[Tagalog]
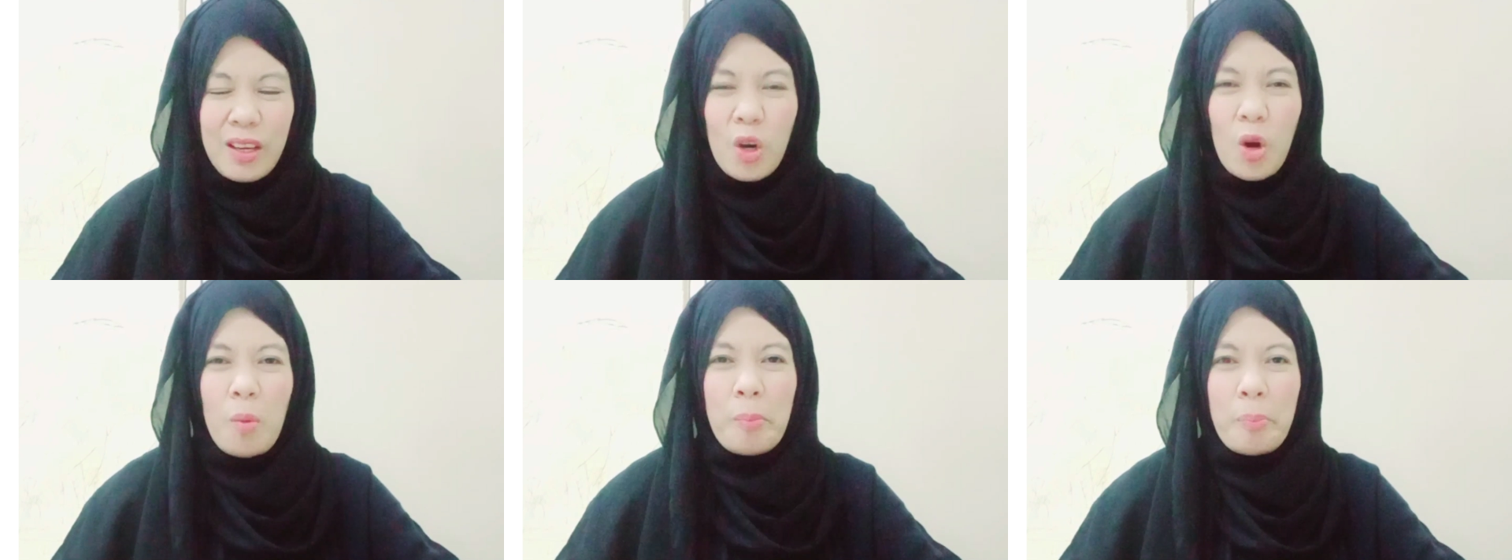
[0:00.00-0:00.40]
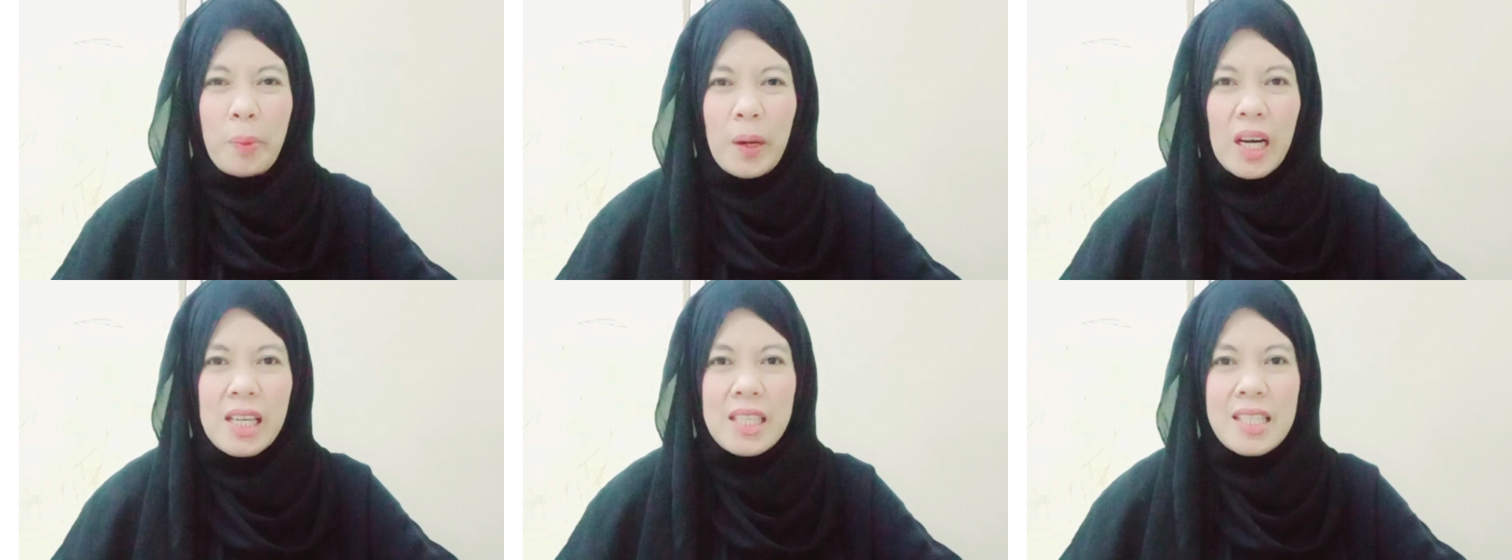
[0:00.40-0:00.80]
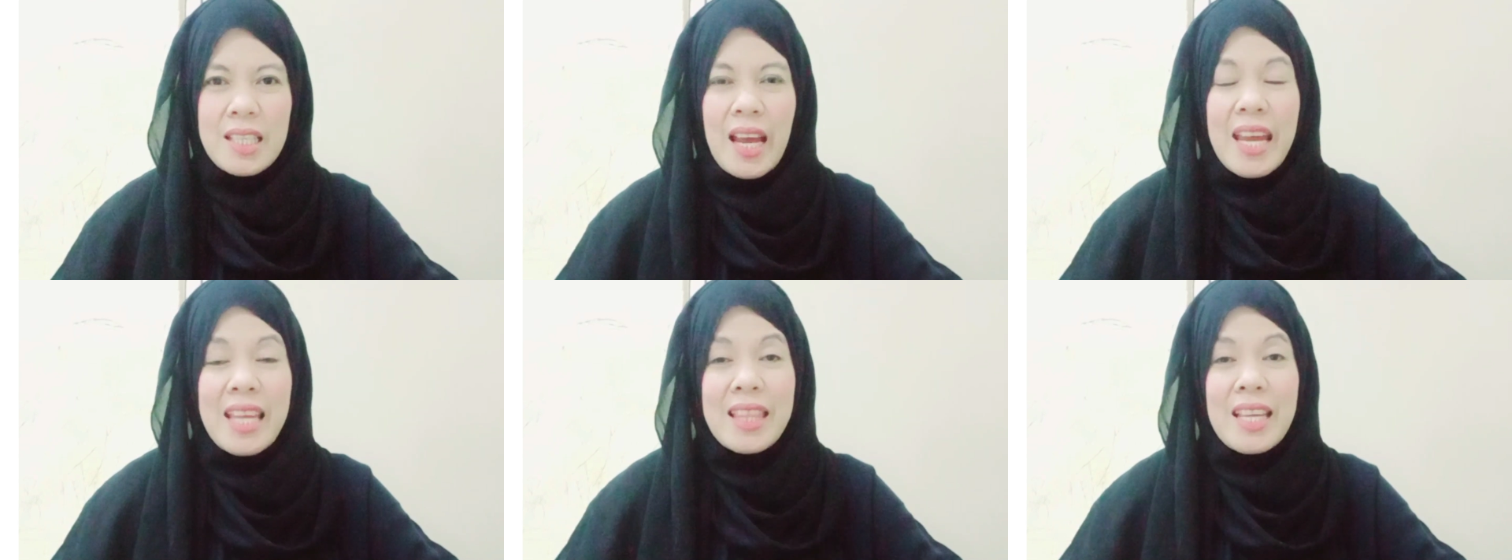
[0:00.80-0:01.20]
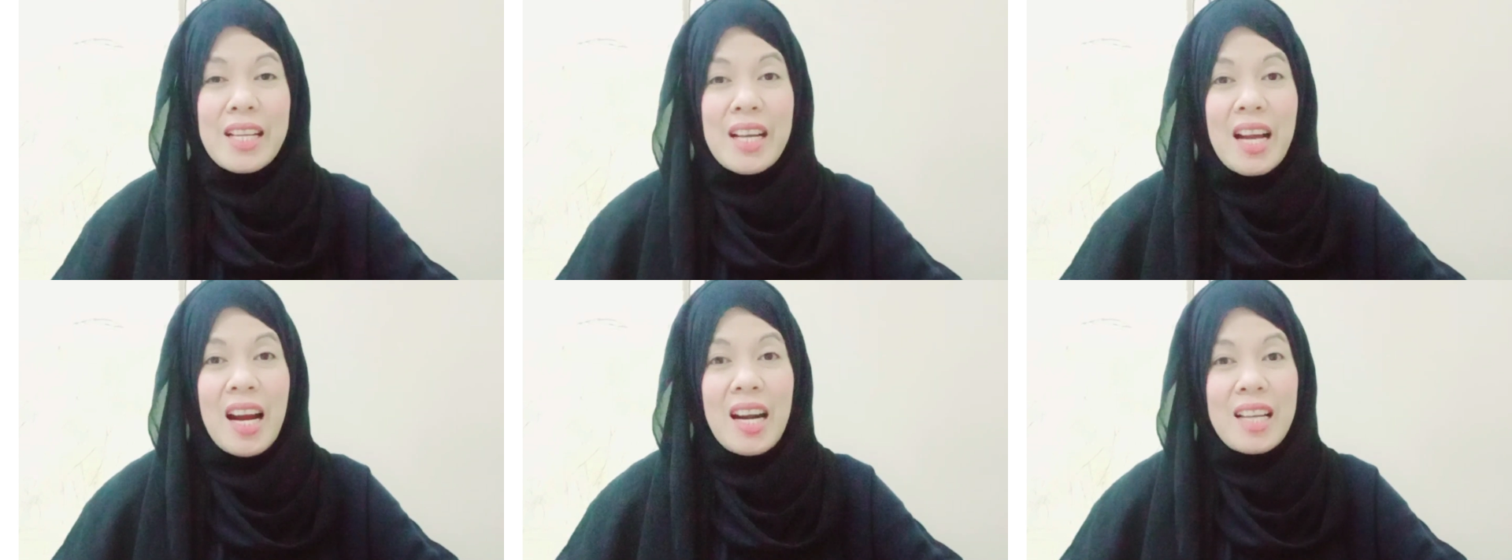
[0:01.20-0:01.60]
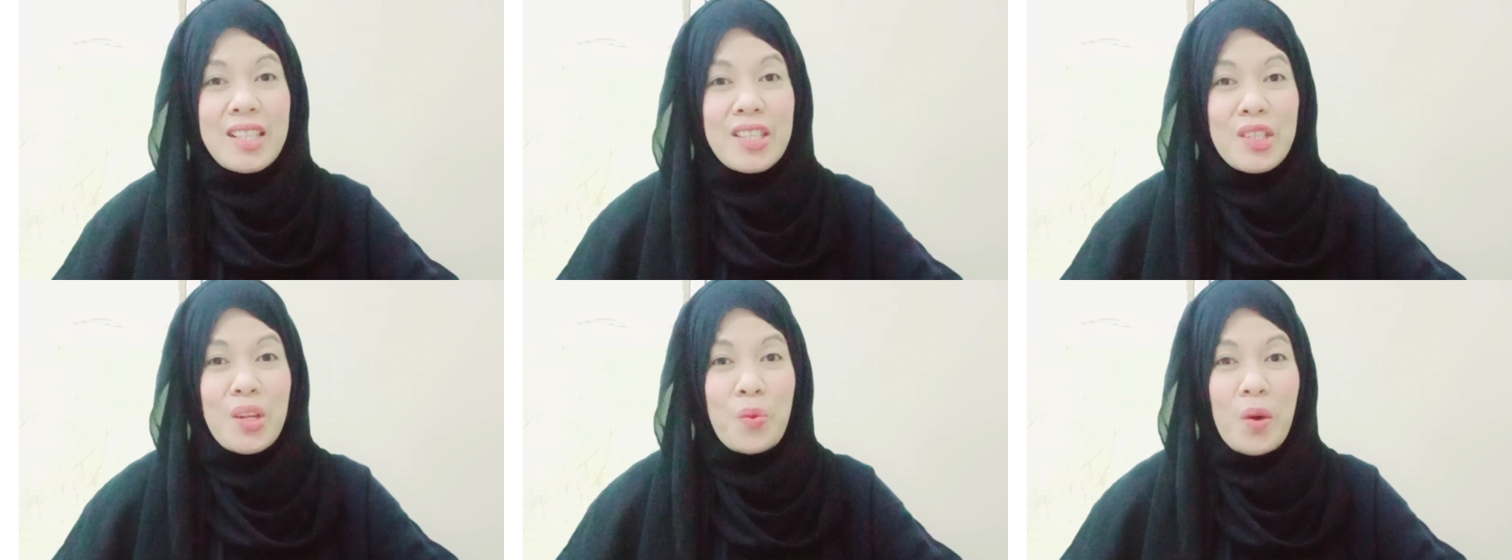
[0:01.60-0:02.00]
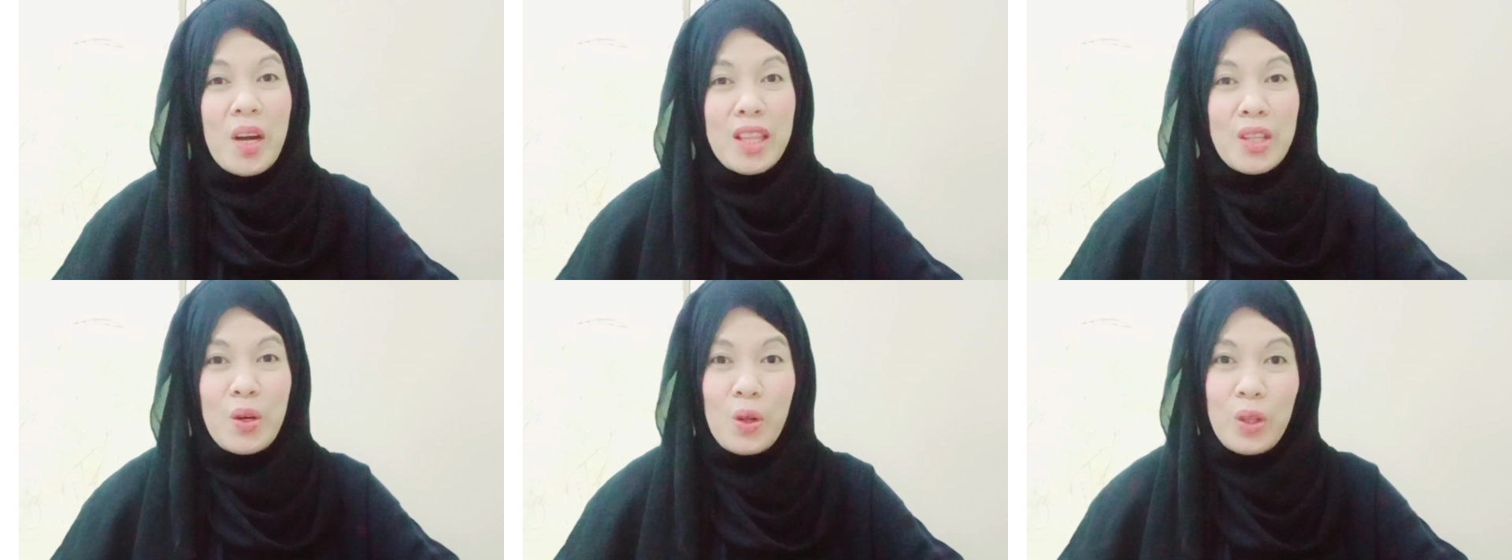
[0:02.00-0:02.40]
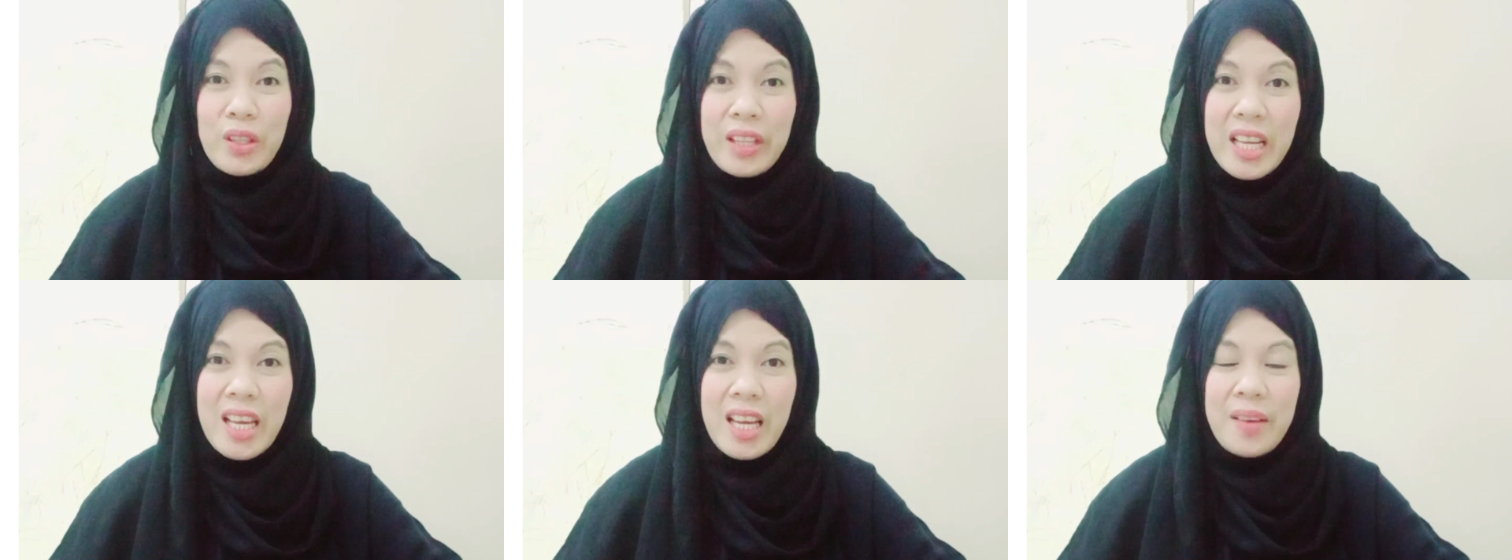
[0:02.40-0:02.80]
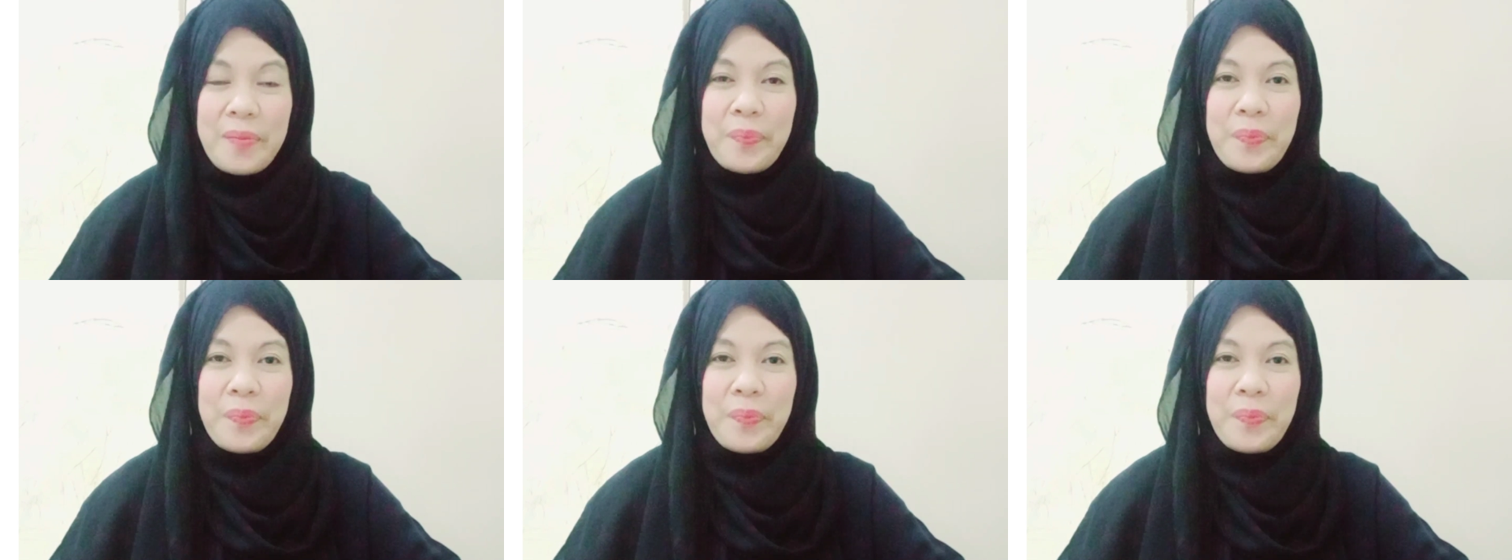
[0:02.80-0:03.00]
compared sa 18 carats na white gold ring.